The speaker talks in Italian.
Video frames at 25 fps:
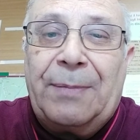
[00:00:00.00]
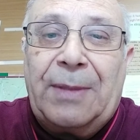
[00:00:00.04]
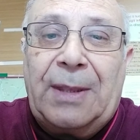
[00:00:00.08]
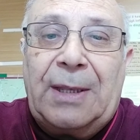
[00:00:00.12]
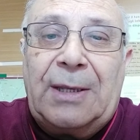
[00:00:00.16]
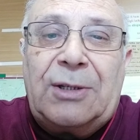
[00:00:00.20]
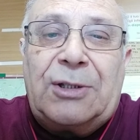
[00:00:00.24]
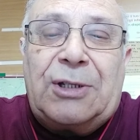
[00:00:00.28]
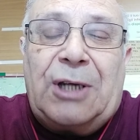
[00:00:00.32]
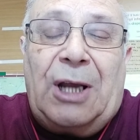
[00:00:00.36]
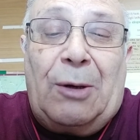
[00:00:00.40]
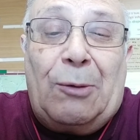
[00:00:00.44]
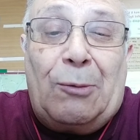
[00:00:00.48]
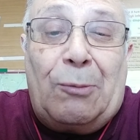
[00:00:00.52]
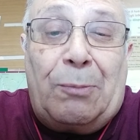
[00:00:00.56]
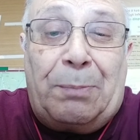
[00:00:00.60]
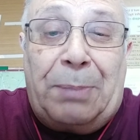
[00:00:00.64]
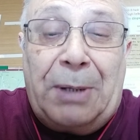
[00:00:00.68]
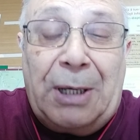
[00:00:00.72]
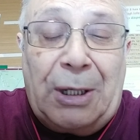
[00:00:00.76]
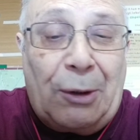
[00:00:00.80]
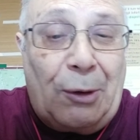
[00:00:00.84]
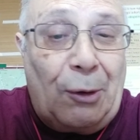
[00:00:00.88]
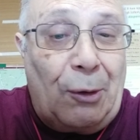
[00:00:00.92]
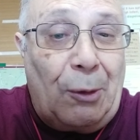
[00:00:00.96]
C'è un
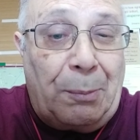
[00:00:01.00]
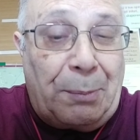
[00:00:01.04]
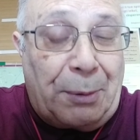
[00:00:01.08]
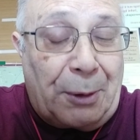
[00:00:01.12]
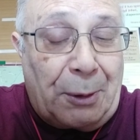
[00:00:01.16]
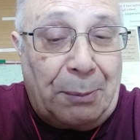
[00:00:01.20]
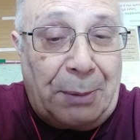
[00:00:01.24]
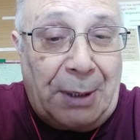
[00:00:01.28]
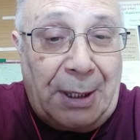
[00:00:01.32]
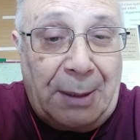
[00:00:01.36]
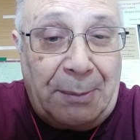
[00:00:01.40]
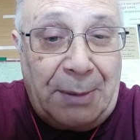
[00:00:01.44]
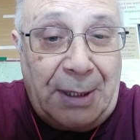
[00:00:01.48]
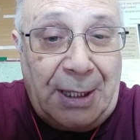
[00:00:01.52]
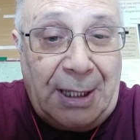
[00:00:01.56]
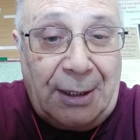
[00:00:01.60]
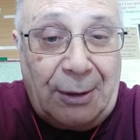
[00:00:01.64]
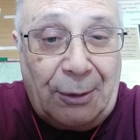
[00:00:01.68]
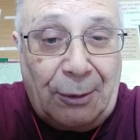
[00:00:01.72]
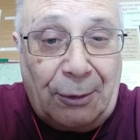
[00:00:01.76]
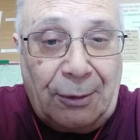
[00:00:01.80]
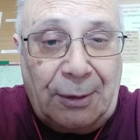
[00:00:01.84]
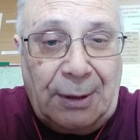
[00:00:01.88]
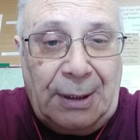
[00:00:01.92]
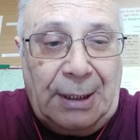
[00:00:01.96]
piccolo
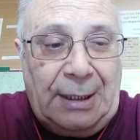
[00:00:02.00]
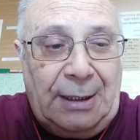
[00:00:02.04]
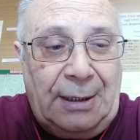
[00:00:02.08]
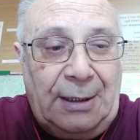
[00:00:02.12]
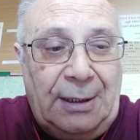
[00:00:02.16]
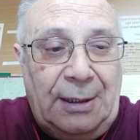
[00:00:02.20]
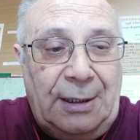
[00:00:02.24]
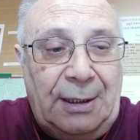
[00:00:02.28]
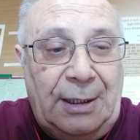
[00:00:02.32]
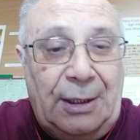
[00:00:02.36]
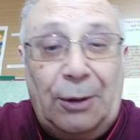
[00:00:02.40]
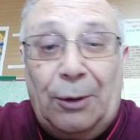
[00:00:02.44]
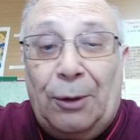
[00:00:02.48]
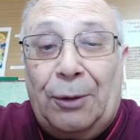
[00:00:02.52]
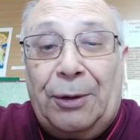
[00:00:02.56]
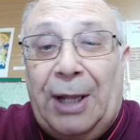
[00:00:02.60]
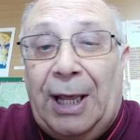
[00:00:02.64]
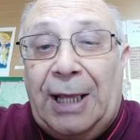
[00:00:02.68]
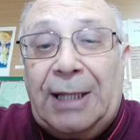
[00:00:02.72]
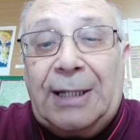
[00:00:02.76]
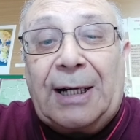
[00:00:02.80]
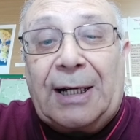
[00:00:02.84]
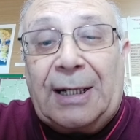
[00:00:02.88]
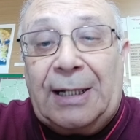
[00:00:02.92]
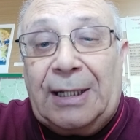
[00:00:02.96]
problemino. Non è
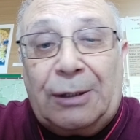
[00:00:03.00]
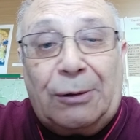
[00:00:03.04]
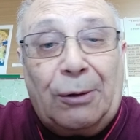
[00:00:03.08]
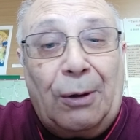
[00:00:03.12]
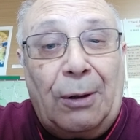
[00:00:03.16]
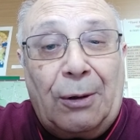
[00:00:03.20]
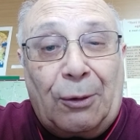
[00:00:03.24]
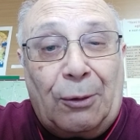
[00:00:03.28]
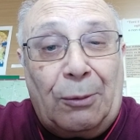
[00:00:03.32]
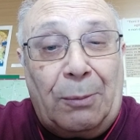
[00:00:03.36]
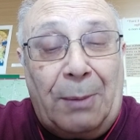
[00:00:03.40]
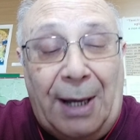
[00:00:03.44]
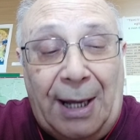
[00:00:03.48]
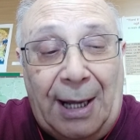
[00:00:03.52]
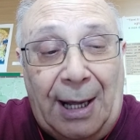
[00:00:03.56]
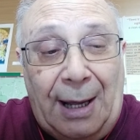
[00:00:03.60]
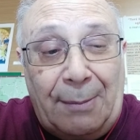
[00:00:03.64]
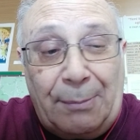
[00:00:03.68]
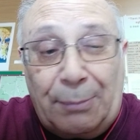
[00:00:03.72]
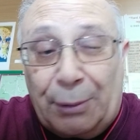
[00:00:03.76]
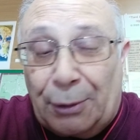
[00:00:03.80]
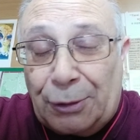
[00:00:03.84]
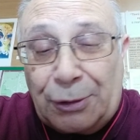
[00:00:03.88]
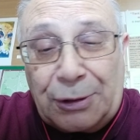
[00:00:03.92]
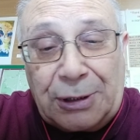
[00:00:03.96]
il rito Roma,
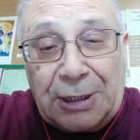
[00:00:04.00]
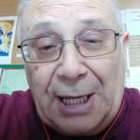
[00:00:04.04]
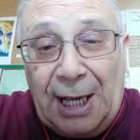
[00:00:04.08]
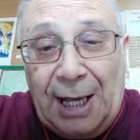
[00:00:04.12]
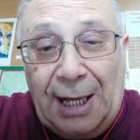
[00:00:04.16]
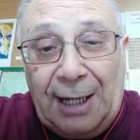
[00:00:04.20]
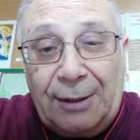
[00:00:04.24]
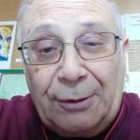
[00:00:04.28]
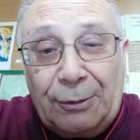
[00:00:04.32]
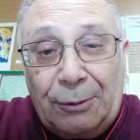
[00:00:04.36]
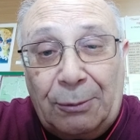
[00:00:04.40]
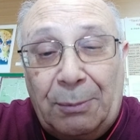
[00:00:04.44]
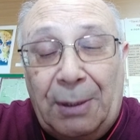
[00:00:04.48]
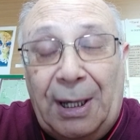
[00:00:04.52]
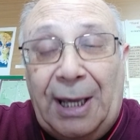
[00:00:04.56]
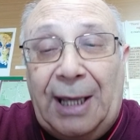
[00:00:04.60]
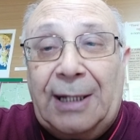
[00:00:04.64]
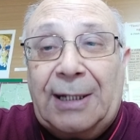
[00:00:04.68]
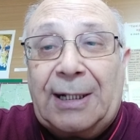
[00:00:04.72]
ambrosiano, ma è il